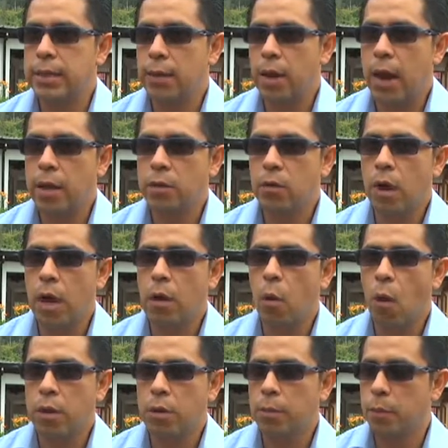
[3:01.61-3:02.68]
esté bajando al
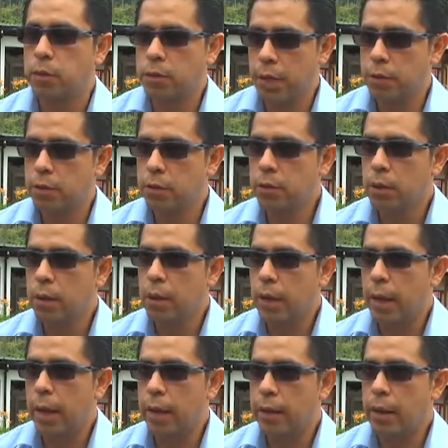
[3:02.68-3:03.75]
4%
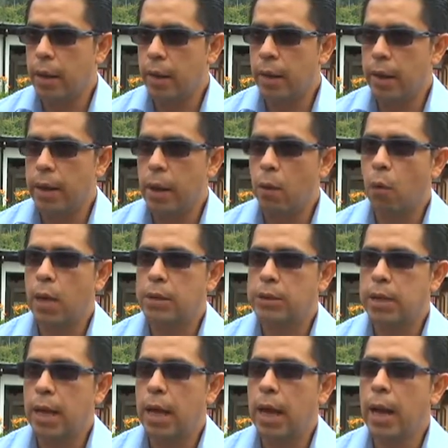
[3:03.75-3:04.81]
eh, en, la
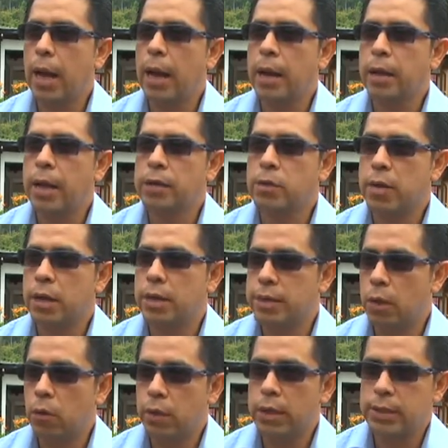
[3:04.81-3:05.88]
encuesta nacional de
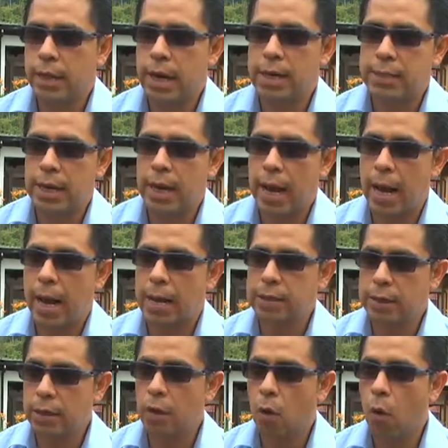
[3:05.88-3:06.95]
salud que se realiza cada
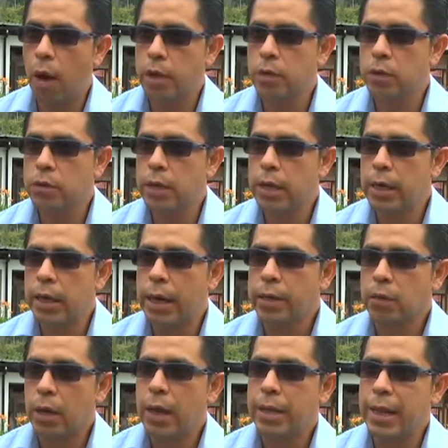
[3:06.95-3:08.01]
cinco años.
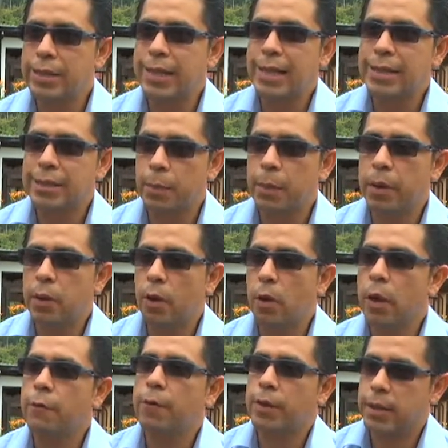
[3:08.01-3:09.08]
Entonces la idea es que en este
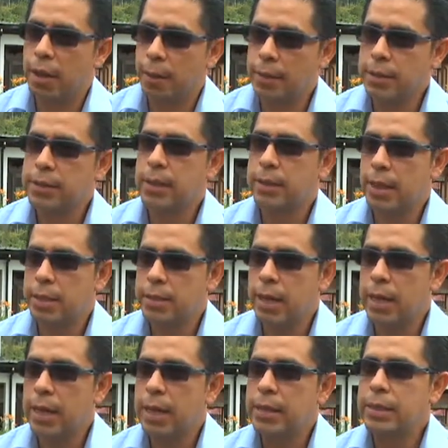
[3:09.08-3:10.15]
periodo efectivamente esa
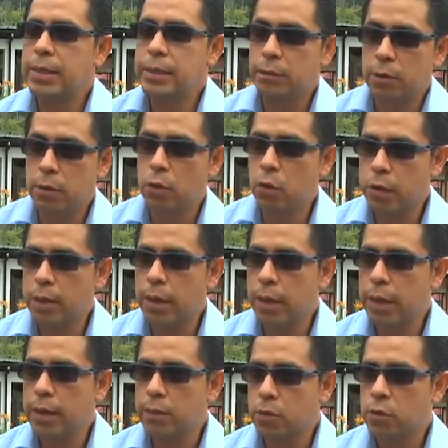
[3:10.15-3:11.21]
tasa
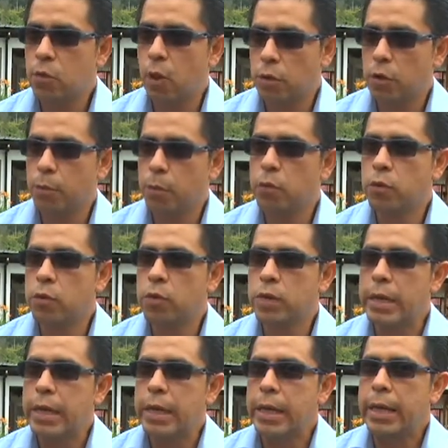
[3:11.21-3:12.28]
disminuya esos cuatro
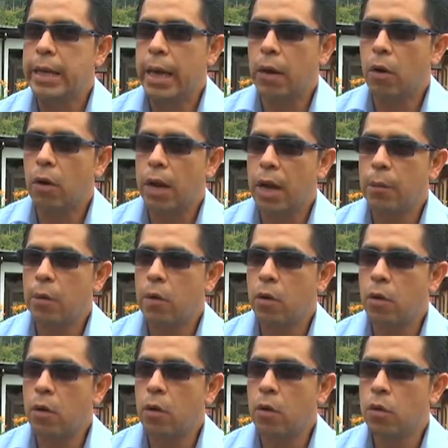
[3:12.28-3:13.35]
puntos y que
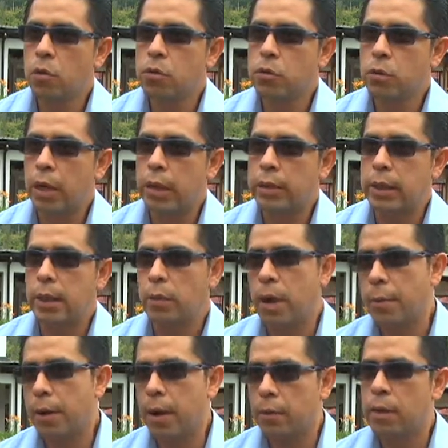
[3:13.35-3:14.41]
logremos eh, tener
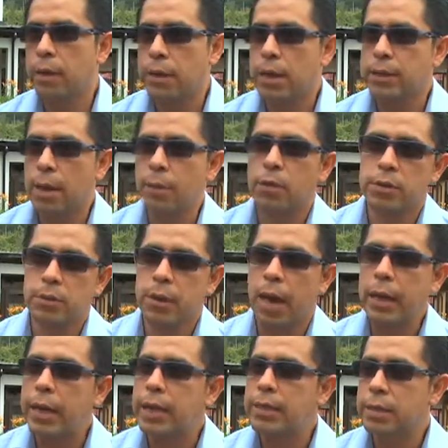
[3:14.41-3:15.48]
una, tasa
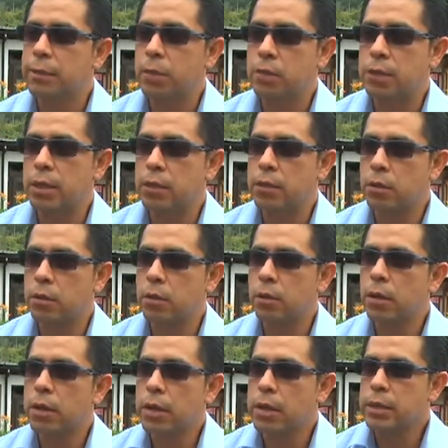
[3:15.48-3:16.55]
aproximada del
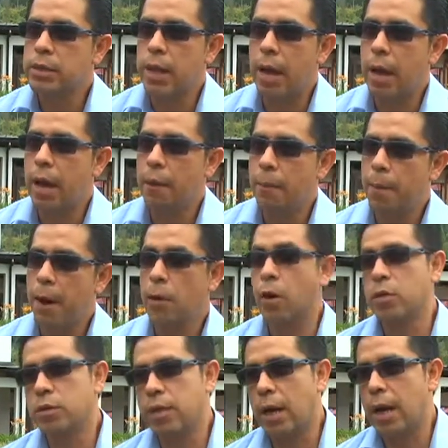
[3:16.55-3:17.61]
15% ya para
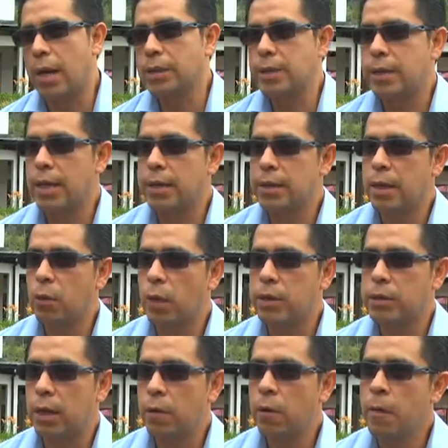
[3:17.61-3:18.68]
cuando se haga la siguiente
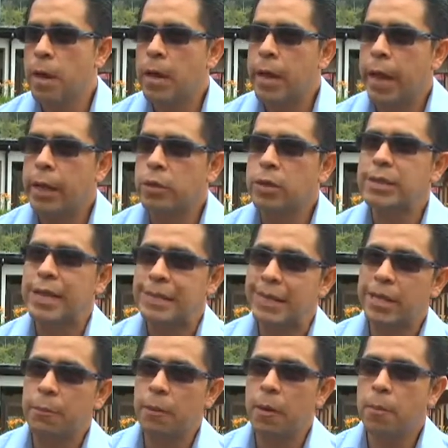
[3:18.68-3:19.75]
encuesta. ¿no? Entonces
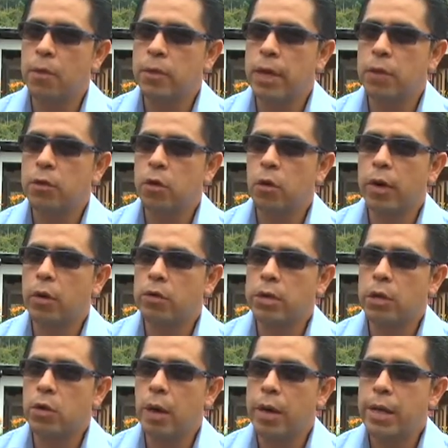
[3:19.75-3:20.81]
este tipo de proyectos lo que
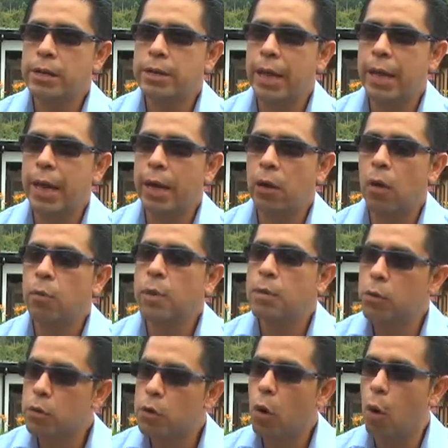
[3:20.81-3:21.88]
nos ayudan es a que los
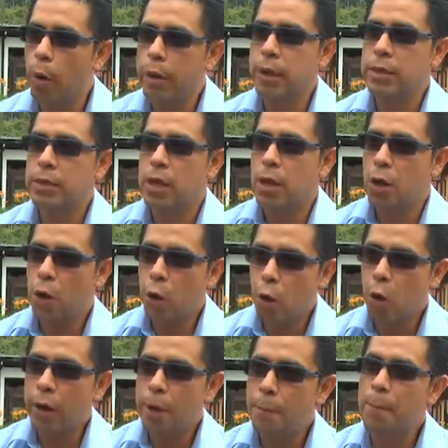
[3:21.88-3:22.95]
mismos jóvenes
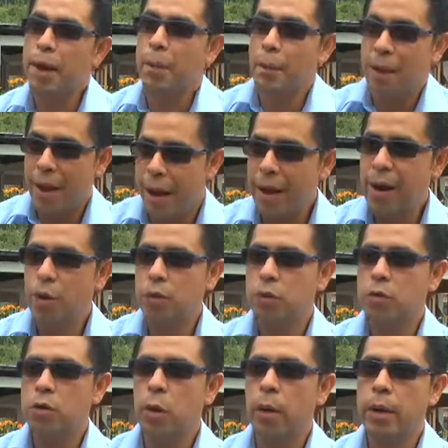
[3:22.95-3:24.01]
logren permear a
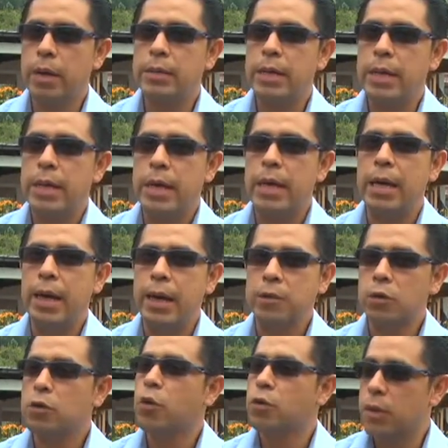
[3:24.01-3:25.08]
otros jóvenes y que
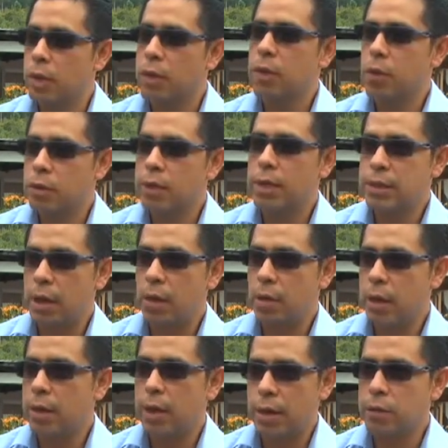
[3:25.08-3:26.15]
estos contenidos se
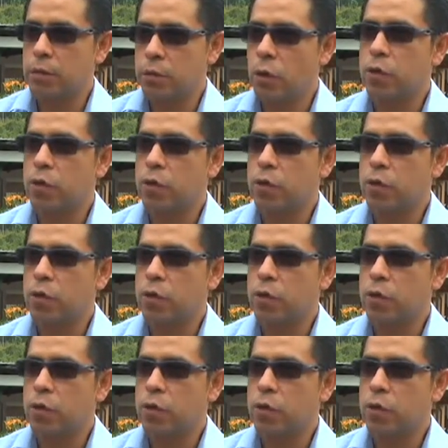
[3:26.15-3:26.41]
desarrollen en eso